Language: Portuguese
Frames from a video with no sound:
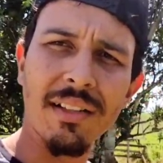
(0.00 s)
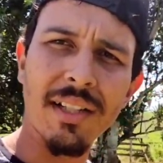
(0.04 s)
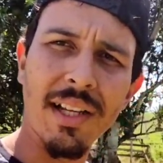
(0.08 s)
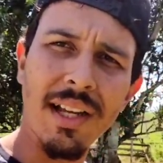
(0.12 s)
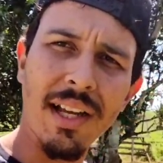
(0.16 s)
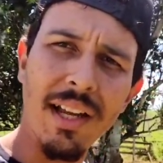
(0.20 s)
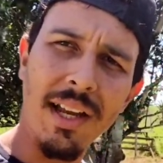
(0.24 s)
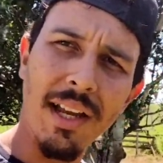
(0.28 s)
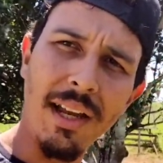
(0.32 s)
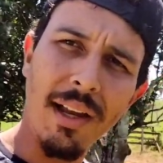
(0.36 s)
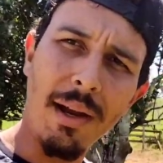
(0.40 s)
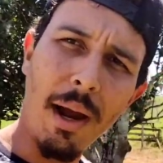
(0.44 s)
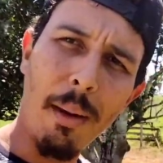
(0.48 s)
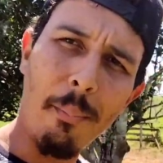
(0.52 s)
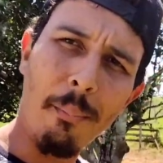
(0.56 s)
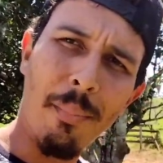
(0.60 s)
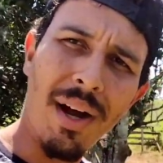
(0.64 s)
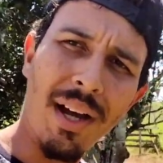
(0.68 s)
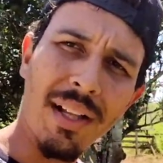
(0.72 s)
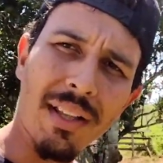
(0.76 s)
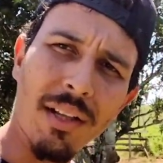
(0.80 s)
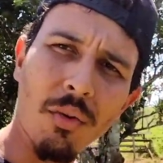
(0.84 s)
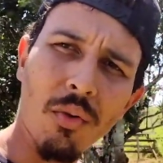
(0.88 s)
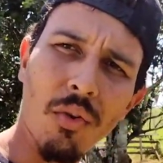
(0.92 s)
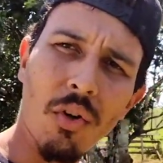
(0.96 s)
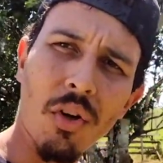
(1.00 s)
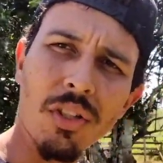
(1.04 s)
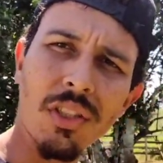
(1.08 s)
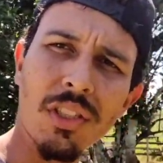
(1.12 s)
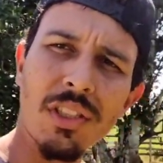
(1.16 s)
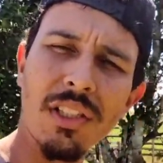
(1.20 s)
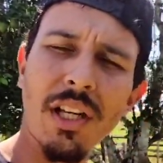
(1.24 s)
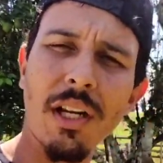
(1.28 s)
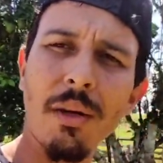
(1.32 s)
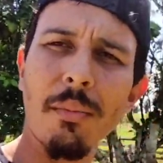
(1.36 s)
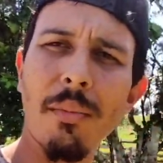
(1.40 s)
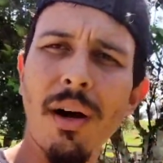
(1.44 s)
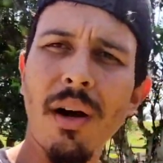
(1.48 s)
É, apartar um lote
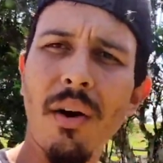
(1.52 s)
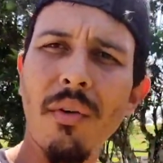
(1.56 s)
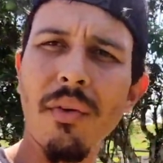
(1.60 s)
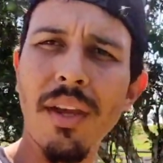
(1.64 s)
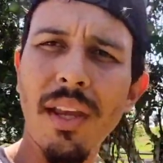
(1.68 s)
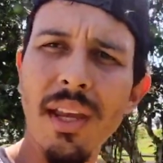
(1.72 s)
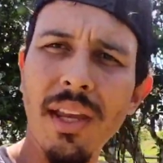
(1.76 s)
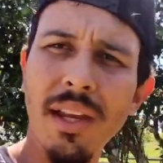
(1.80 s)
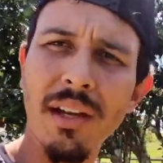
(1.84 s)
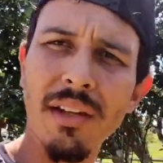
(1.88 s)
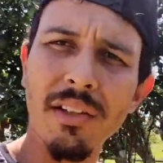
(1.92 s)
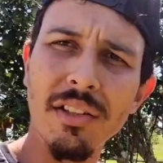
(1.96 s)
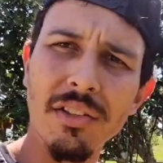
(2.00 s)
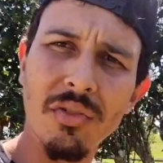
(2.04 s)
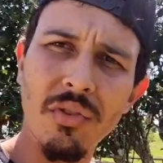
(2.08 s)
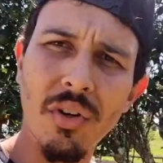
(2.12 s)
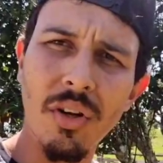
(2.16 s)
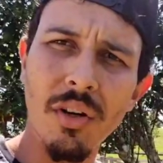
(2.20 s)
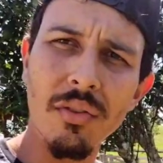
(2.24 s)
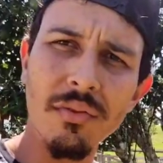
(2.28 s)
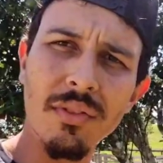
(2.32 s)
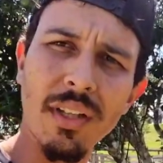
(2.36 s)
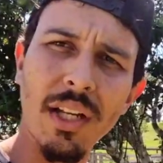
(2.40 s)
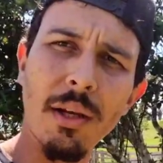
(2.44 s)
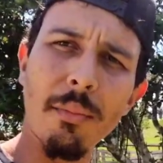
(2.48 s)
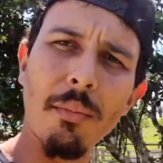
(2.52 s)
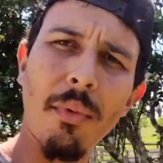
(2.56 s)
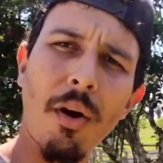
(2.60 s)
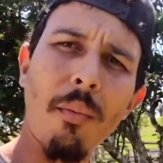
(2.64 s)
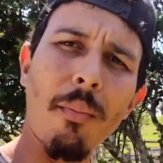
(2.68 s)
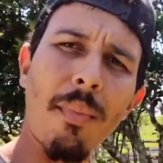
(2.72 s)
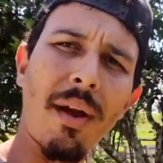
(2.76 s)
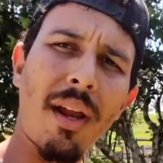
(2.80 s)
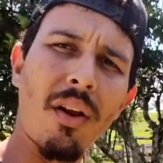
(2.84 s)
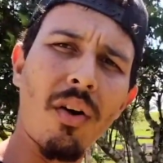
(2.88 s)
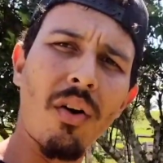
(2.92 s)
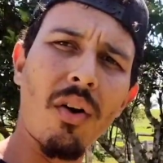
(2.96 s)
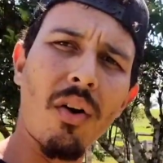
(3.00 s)
de animal aí, escolher uns animais
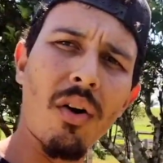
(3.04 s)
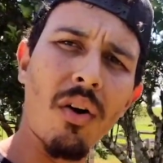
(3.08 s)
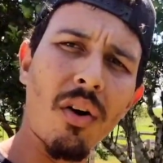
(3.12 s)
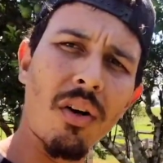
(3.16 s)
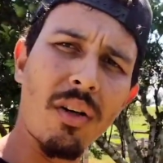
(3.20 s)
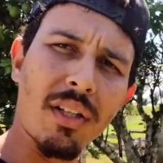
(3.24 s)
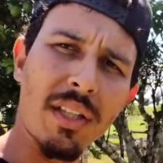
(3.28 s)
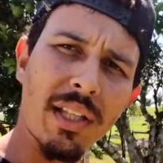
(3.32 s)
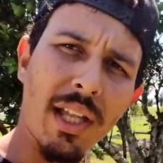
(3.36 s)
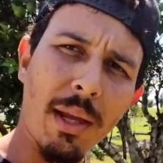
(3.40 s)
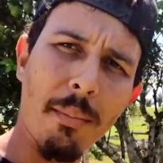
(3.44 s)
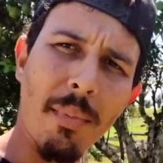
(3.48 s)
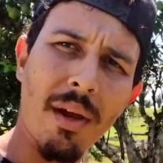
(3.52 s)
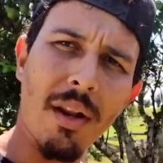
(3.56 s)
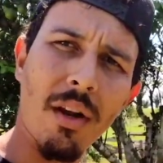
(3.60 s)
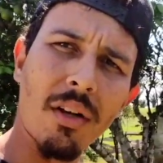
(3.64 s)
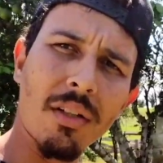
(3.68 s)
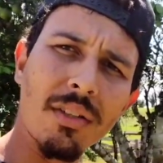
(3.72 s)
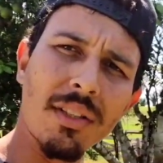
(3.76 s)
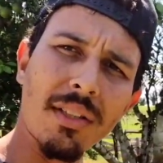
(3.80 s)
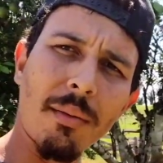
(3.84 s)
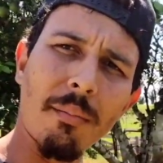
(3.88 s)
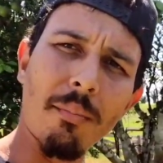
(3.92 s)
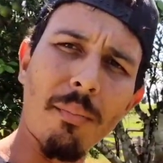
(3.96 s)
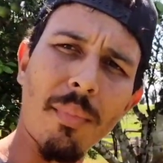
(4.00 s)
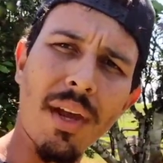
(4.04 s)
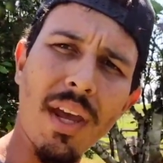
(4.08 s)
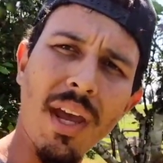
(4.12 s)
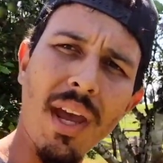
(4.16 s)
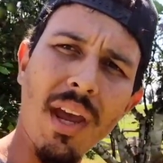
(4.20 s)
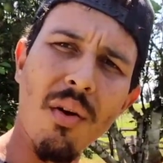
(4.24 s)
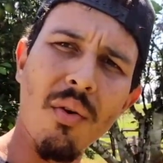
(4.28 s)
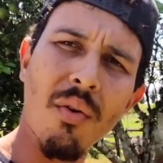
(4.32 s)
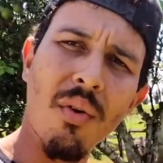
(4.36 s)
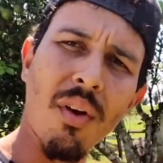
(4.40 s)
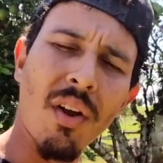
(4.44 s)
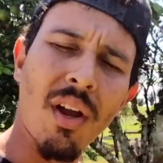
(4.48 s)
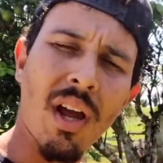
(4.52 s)
melhor, que tem melhor
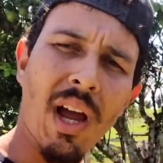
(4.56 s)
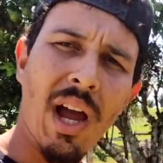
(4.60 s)
desempenho.